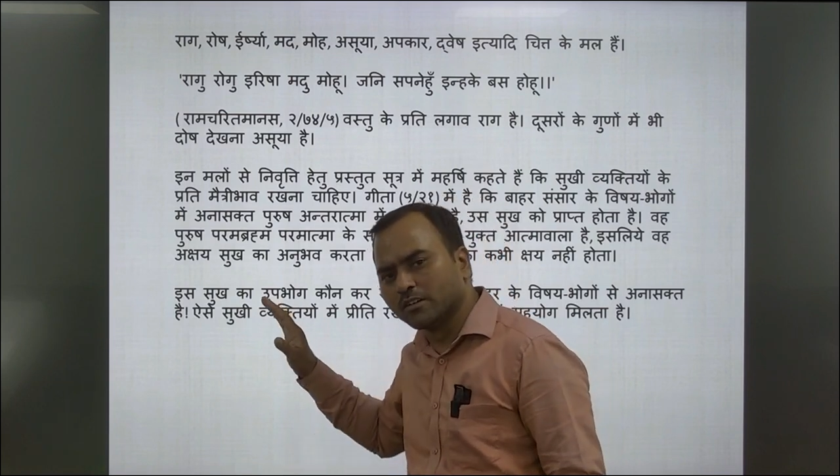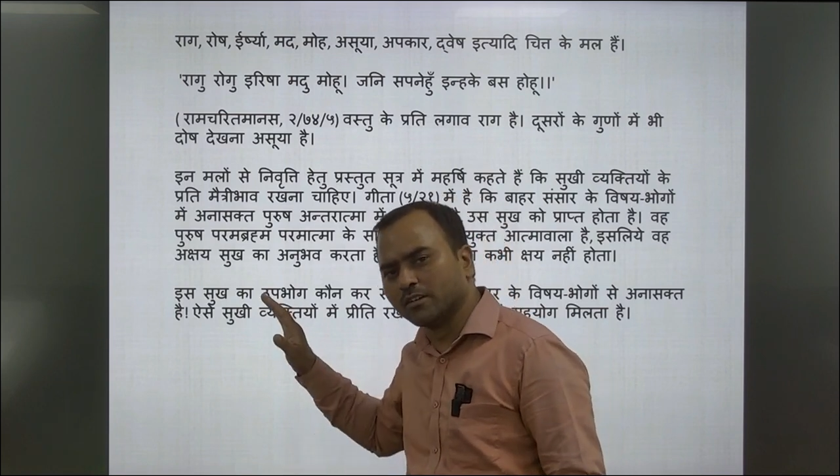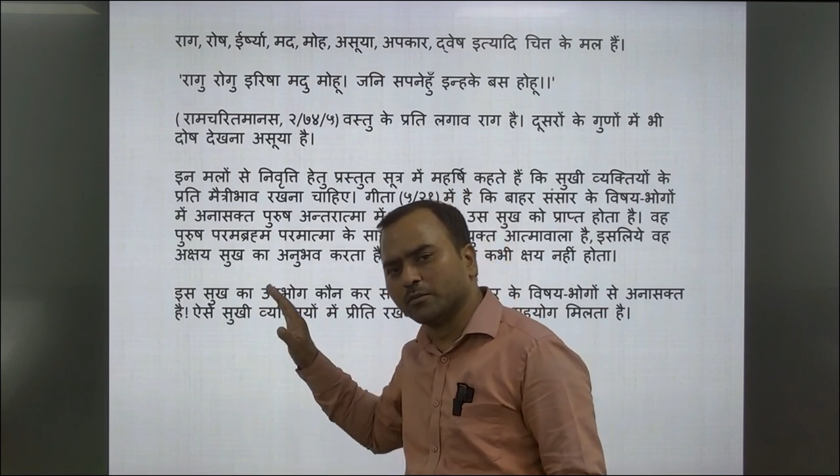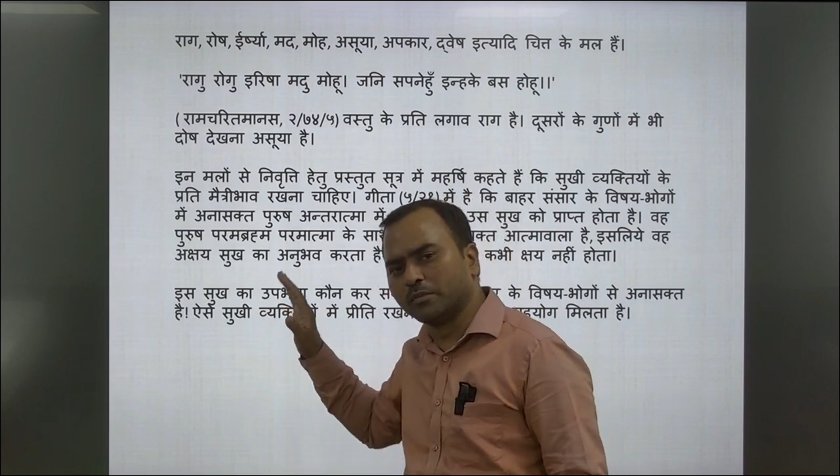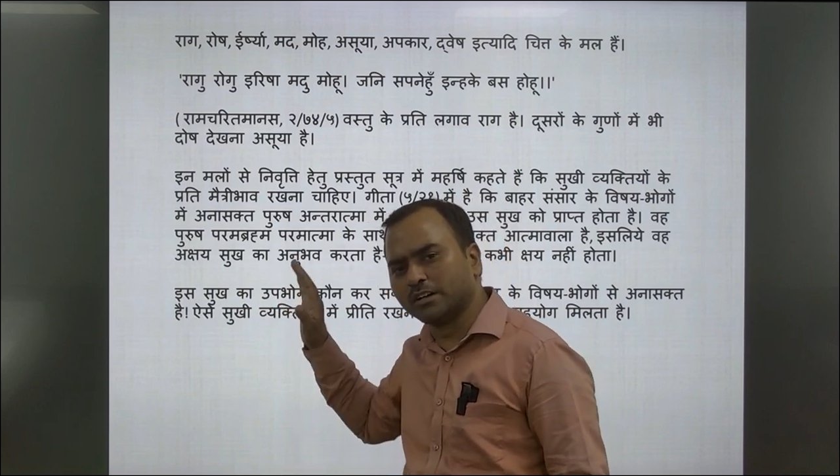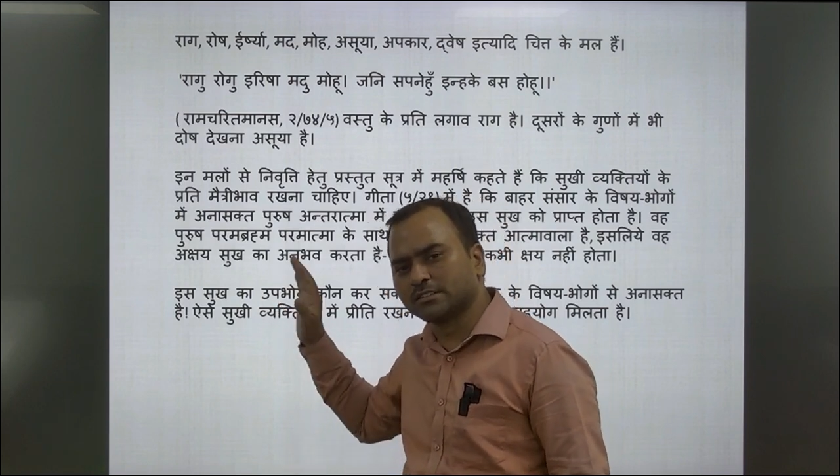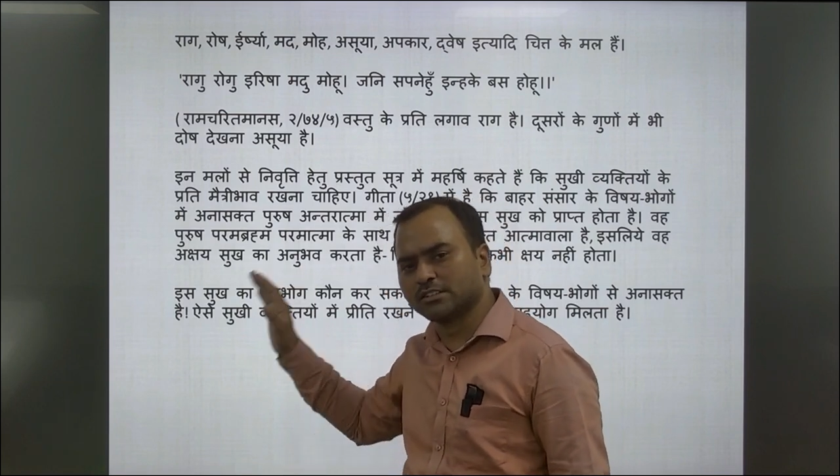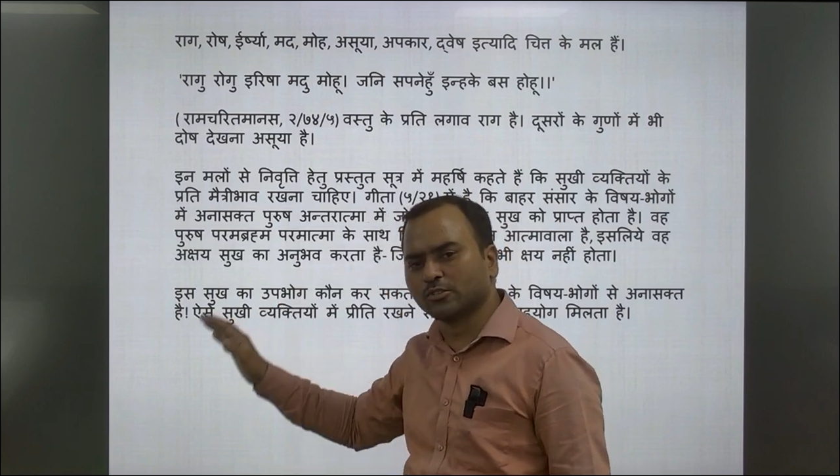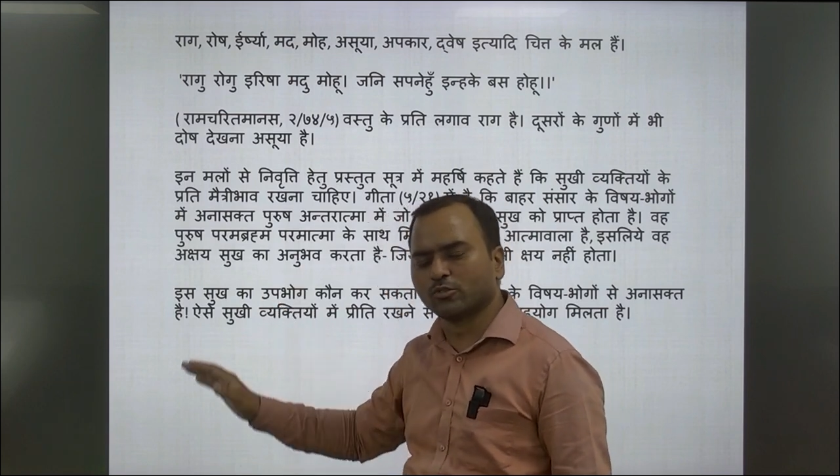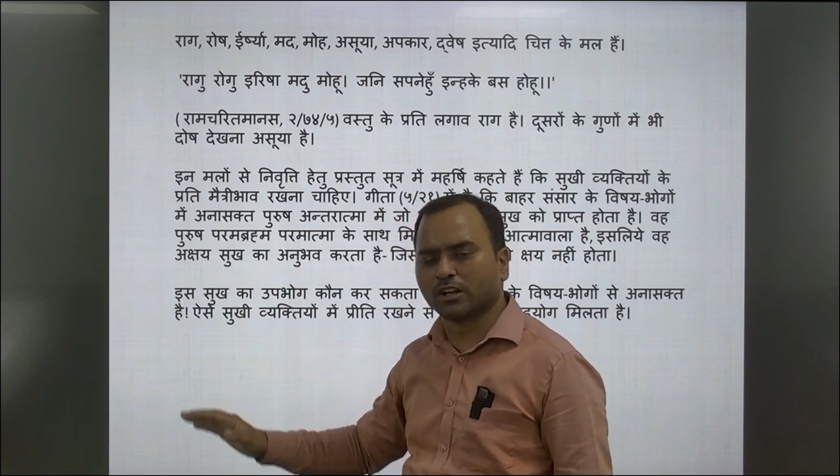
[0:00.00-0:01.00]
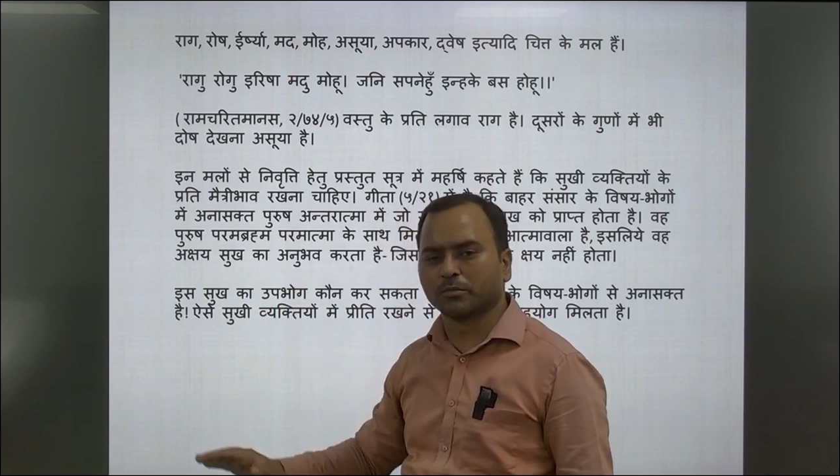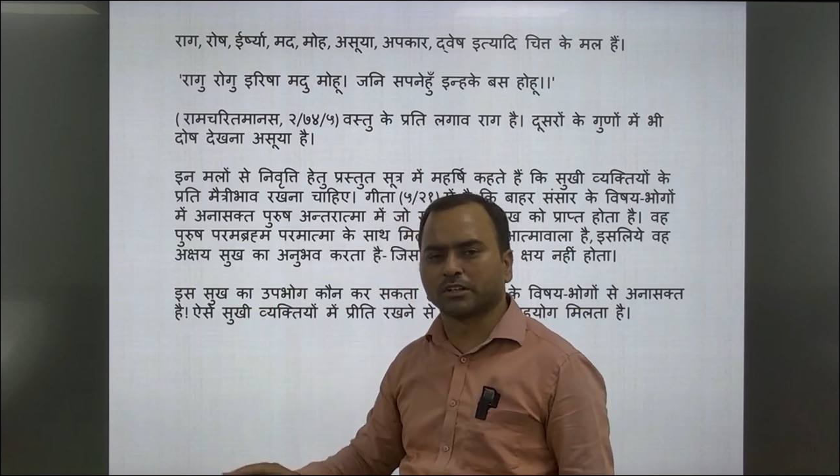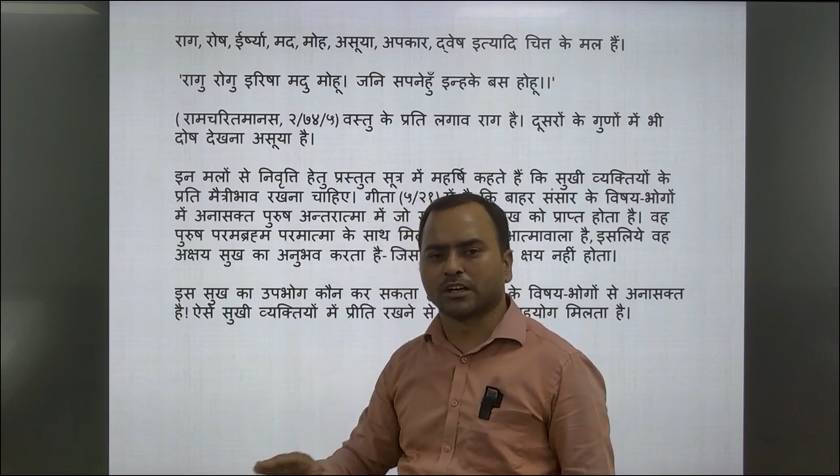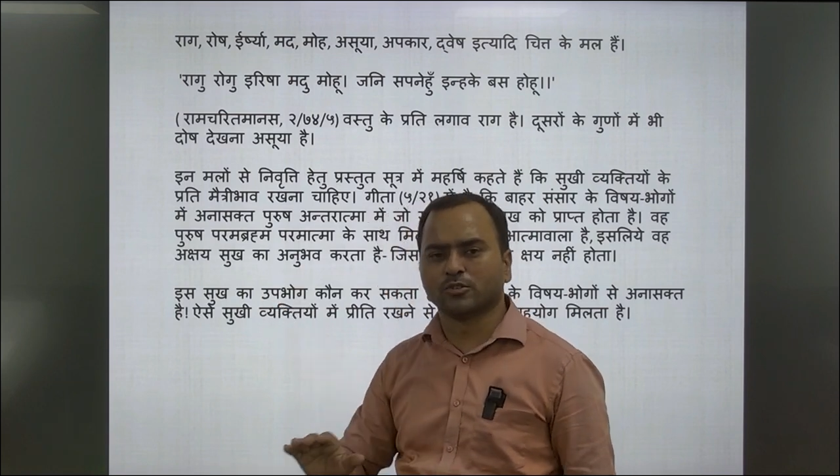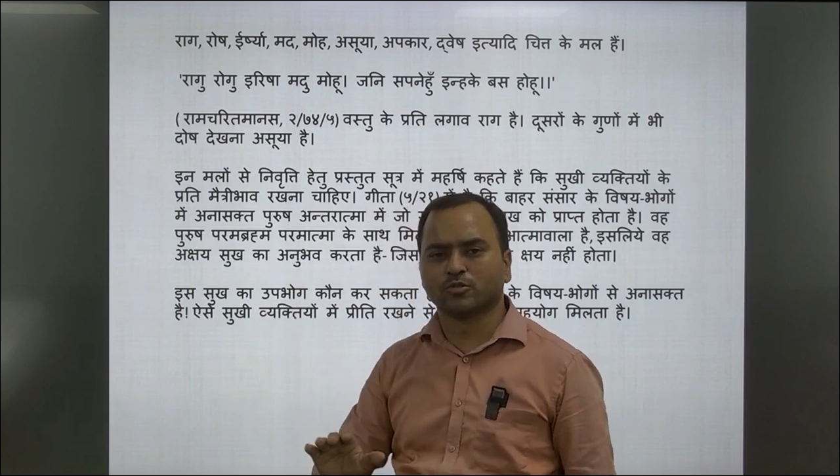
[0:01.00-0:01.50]
महर्षि के द्वारा
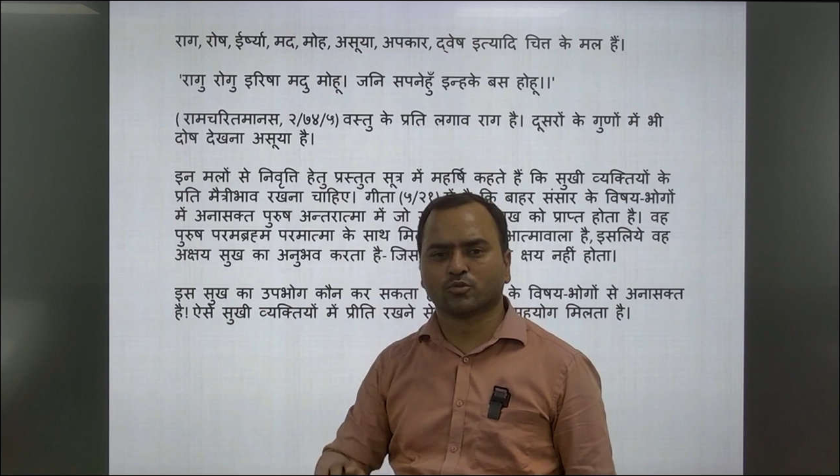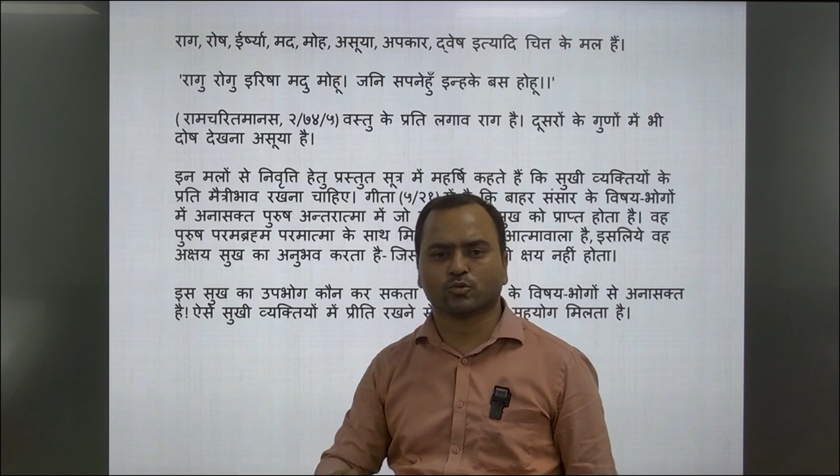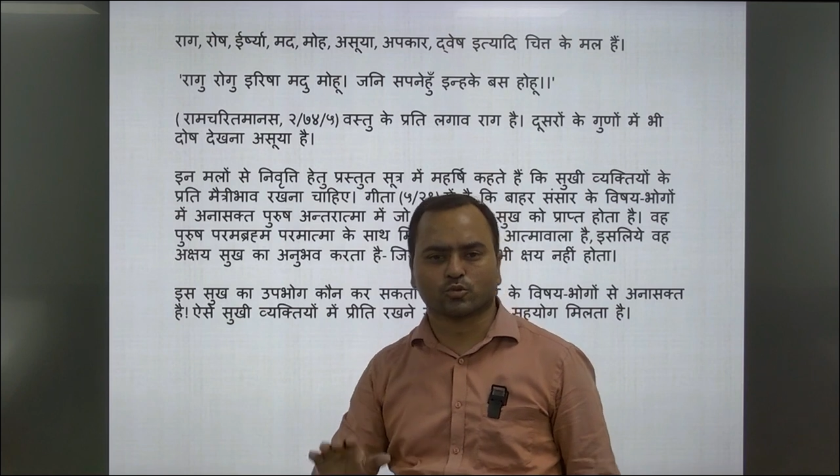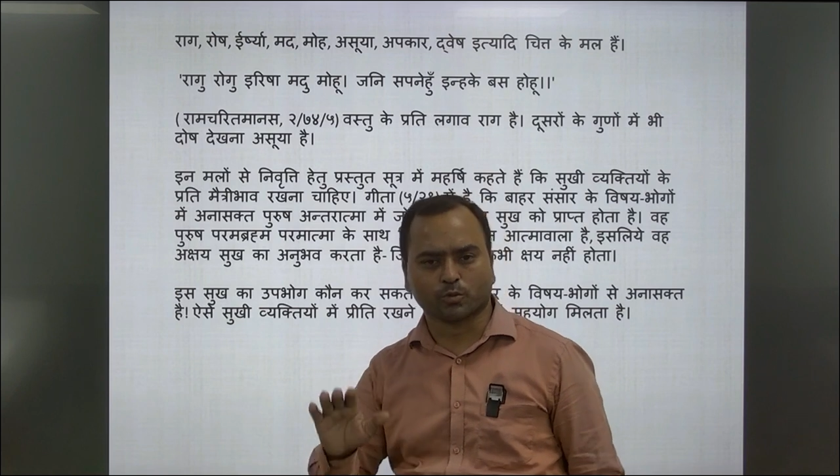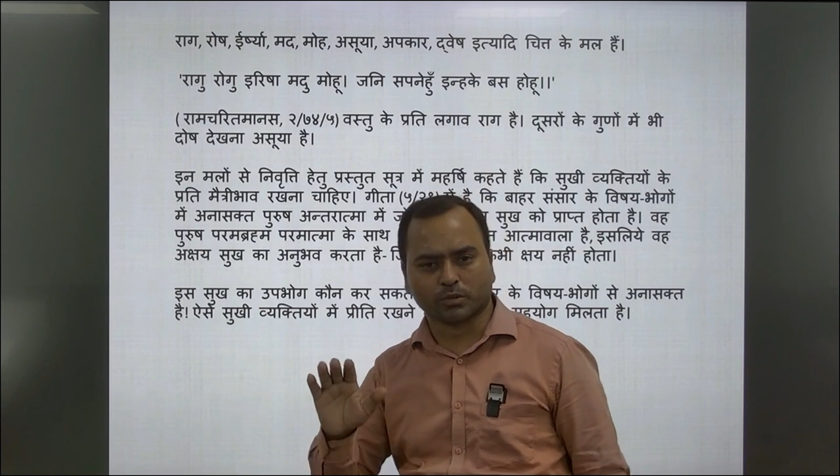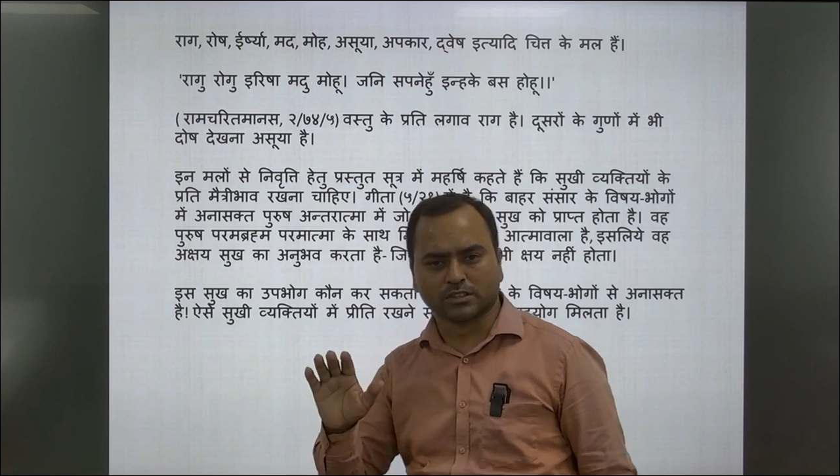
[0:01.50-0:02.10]
बताए हुए सूत्रों पर